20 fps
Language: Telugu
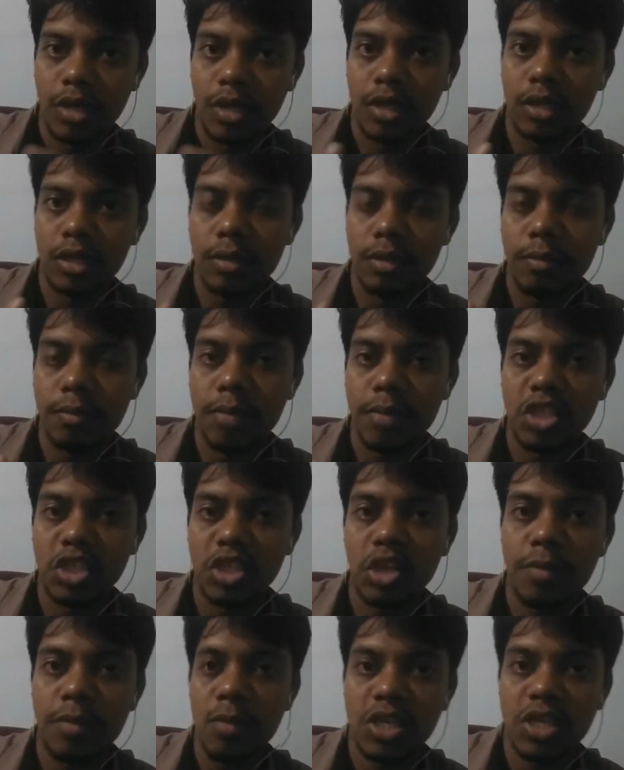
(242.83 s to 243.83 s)
ఇది
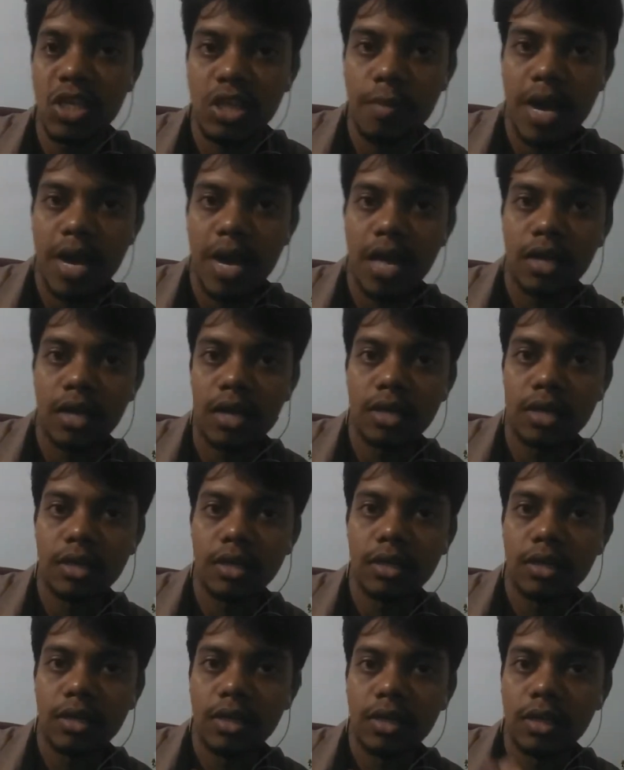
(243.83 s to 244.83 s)
పంజాబ్ నేషనల్ బ్యాంక్
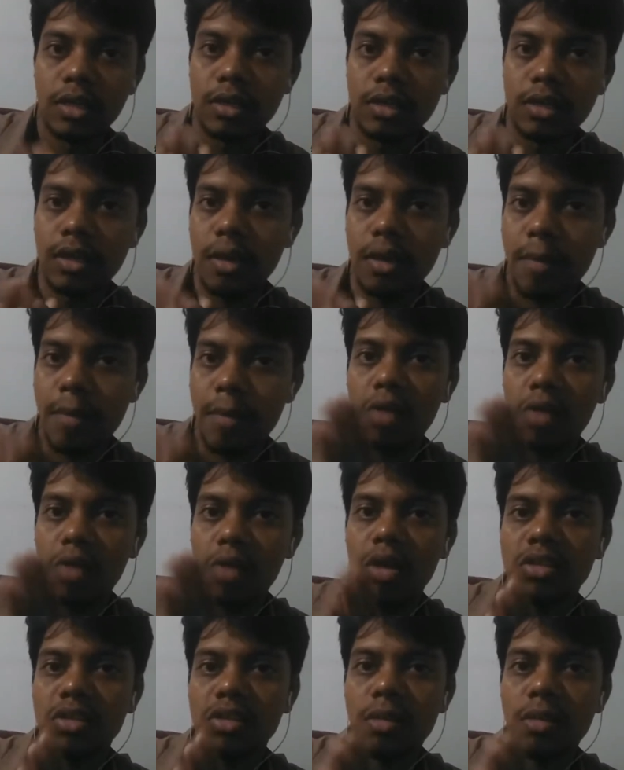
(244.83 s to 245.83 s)
విధంగా
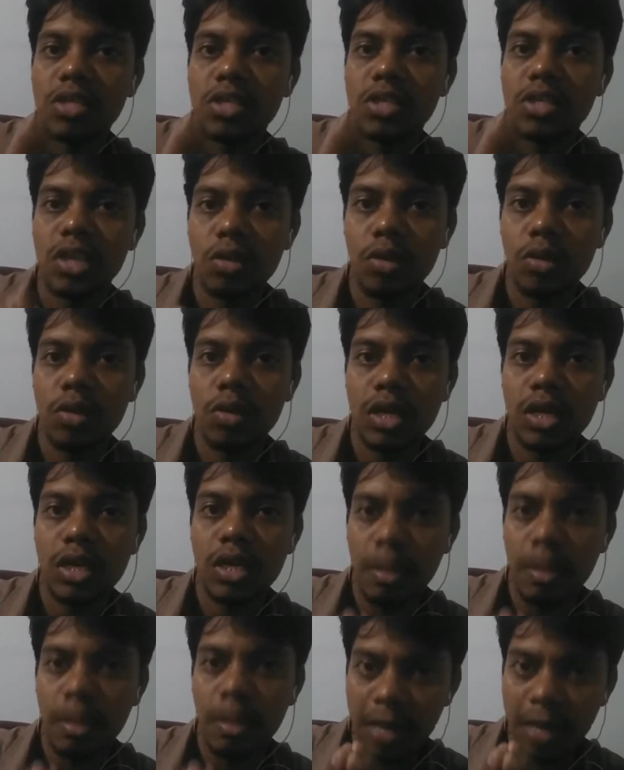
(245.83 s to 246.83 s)
బ్యాంకులకు సంబంధించినటువంటి
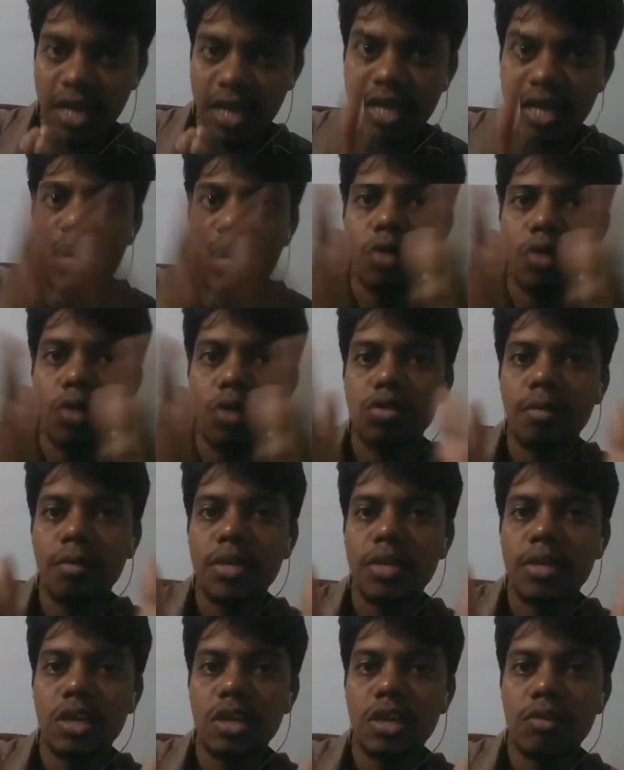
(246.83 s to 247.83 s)
మన ఇండియాలో
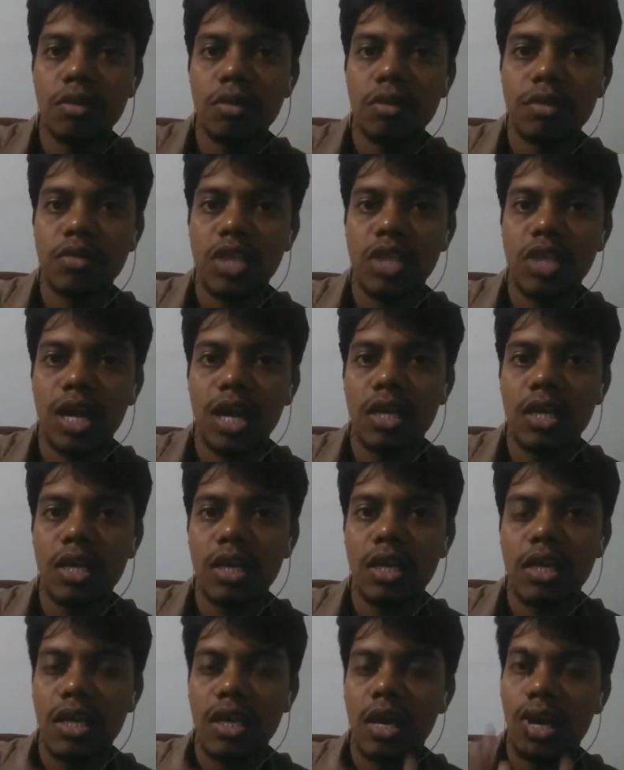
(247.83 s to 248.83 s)
సంబంధించినటువంటి విషయాల్ని
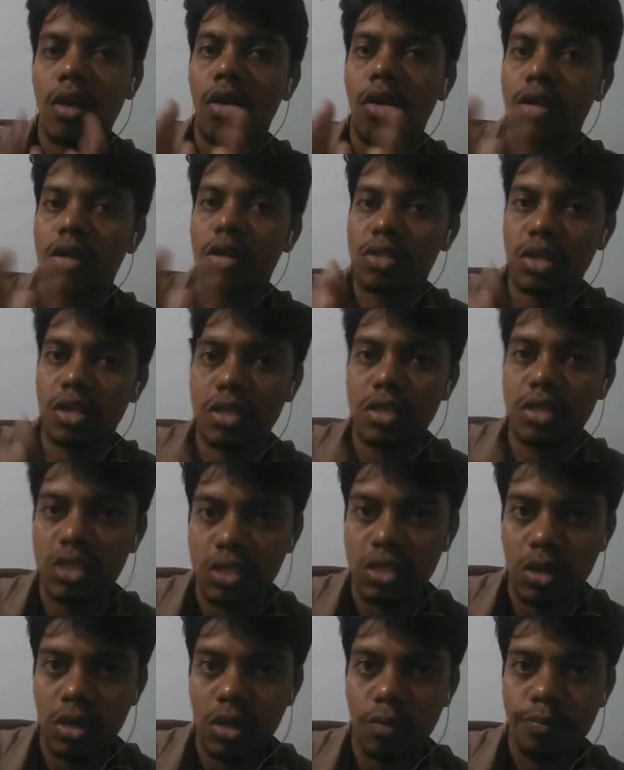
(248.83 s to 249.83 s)
కాన్సన్ట్రేట్
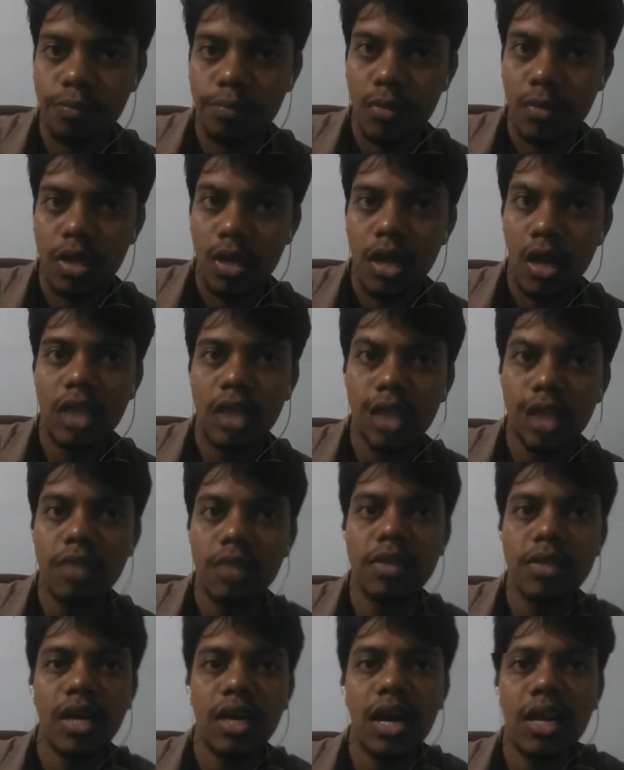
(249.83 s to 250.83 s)
చేస్తారు
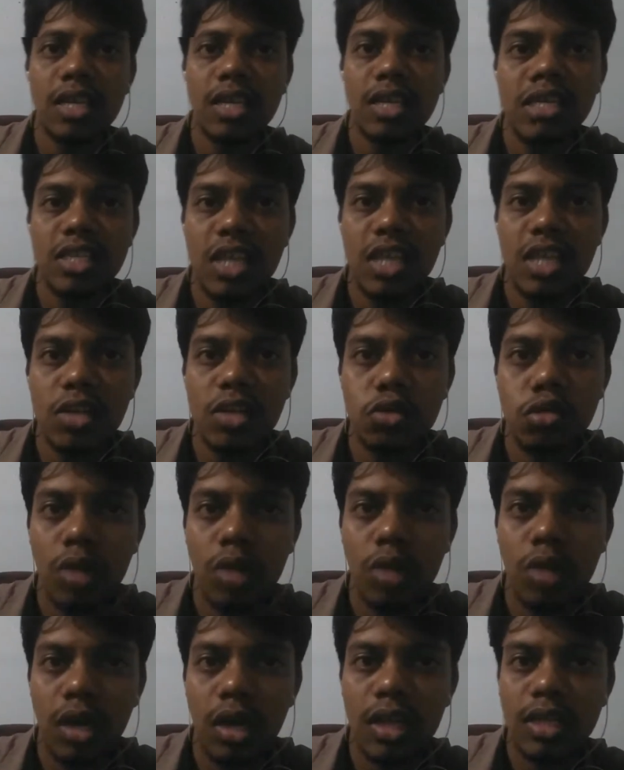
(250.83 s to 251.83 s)
అదేవిధంగా రీజనల్
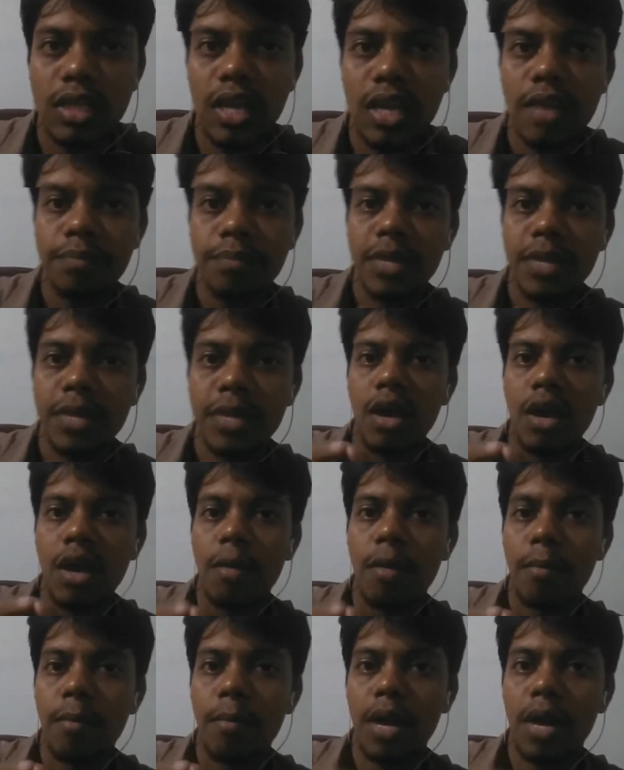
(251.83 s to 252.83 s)
చూసుకున్నట్లయితే
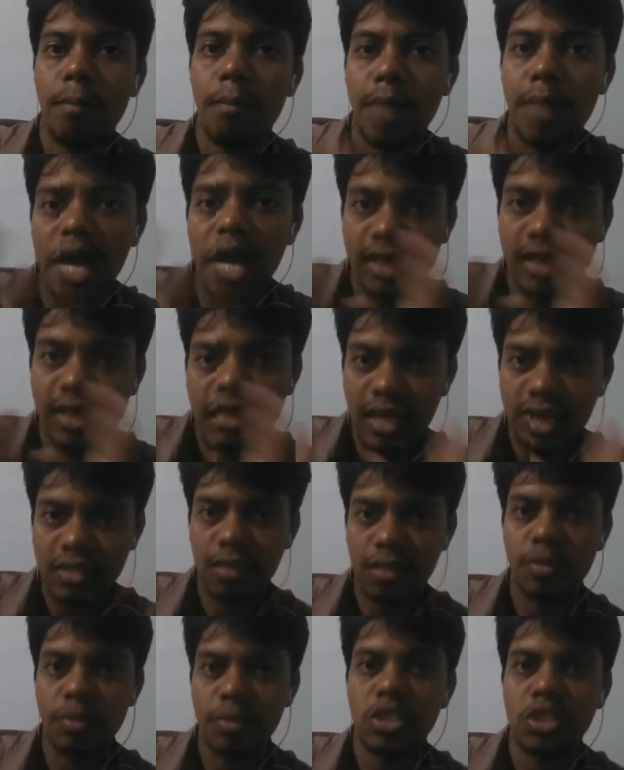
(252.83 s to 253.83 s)
మన ప్రాంతానికి
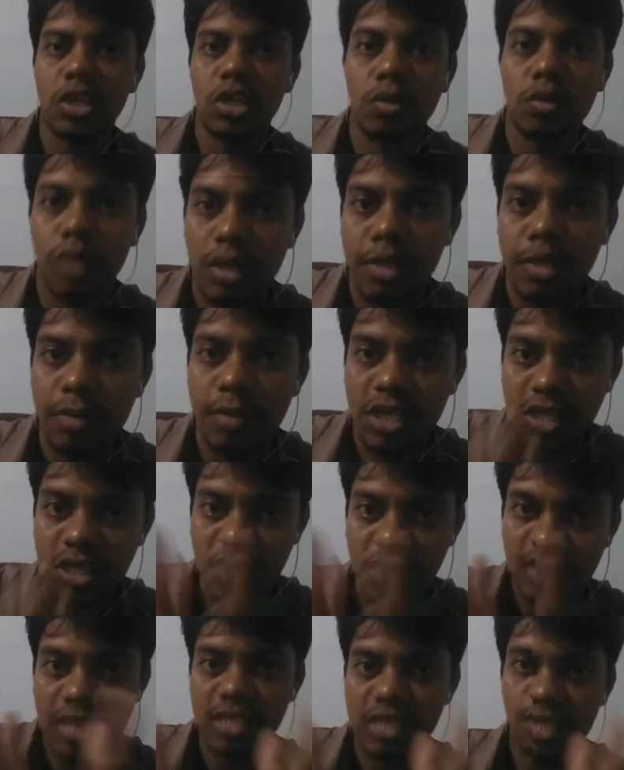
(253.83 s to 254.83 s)
సంబంధించినటువంటి మన
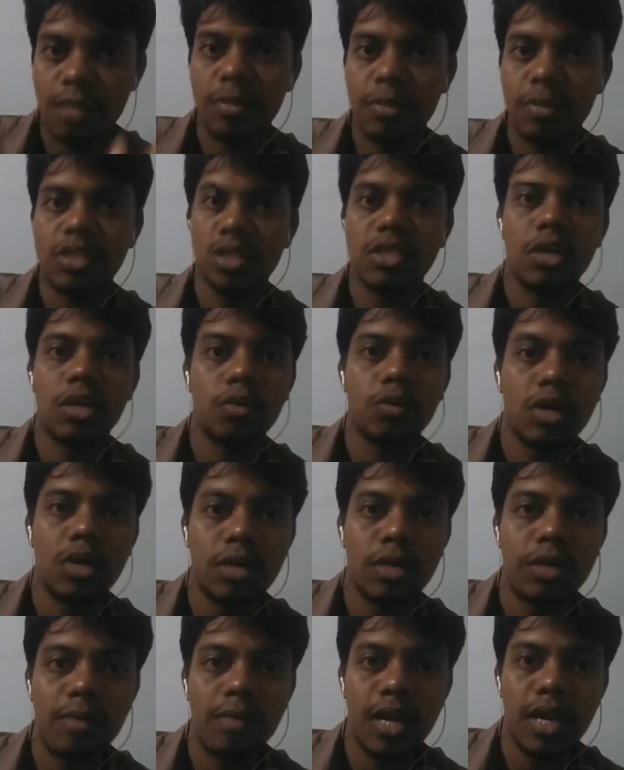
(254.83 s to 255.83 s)
స్టేట్కి
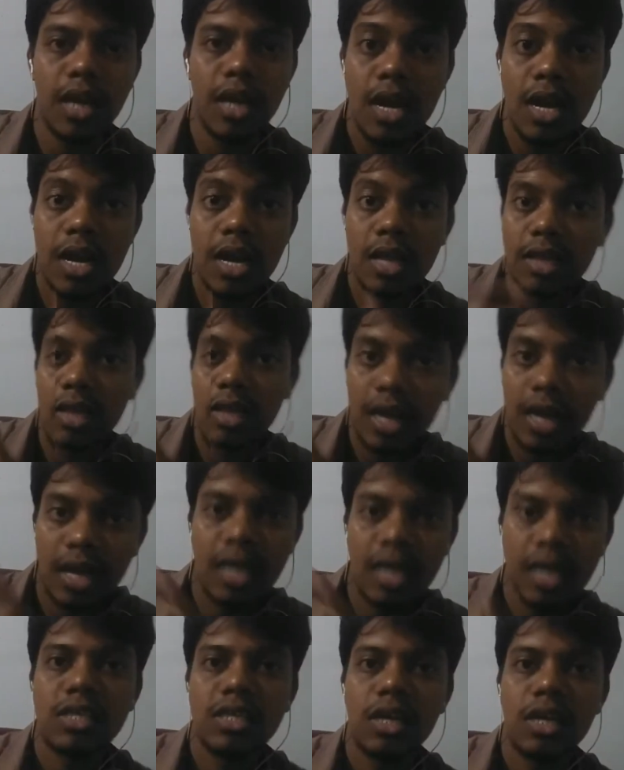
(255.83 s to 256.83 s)
సంబంధించినటువంటి మెయిన్గా
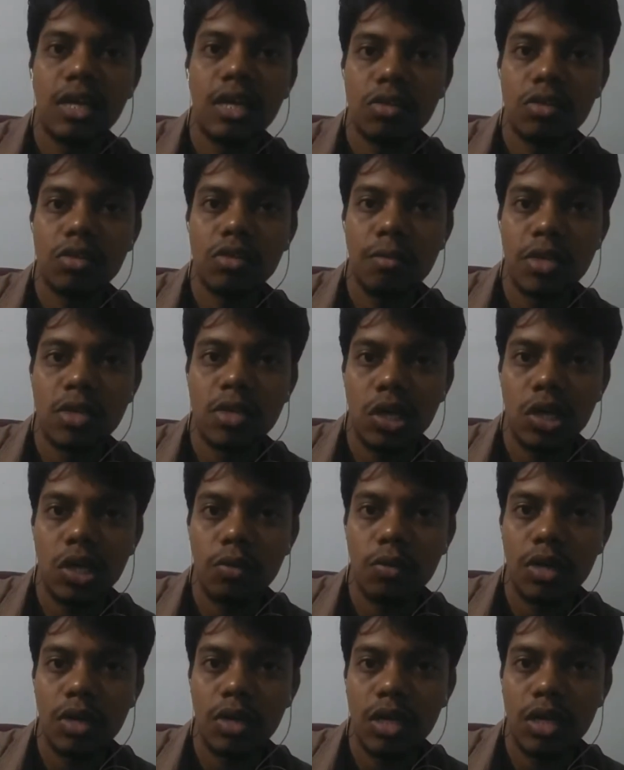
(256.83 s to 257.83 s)
తెలంగాణ స్టేట్లో
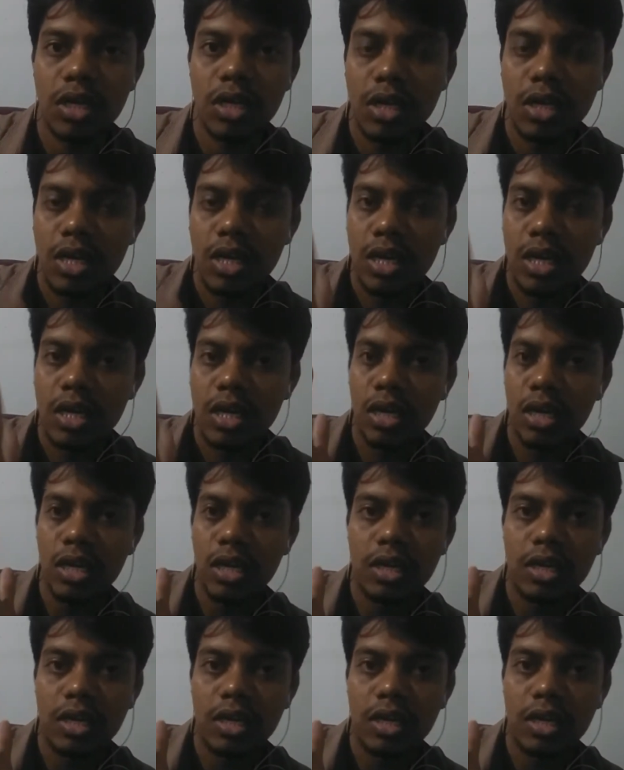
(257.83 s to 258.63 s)
సంబంధించినటువంటి ఈ